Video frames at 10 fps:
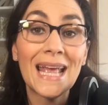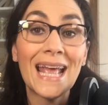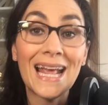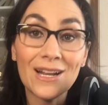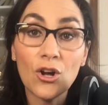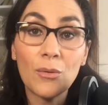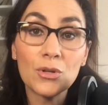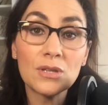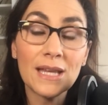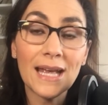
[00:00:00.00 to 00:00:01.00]
el
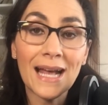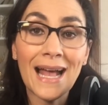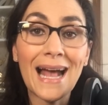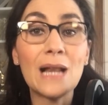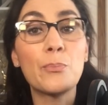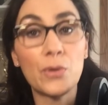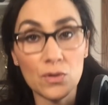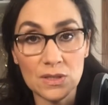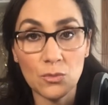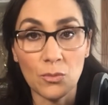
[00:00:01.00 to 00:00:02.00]
cobro te llega al
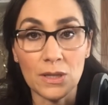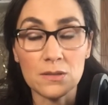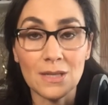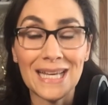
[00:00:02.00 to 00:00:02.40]
próximo mes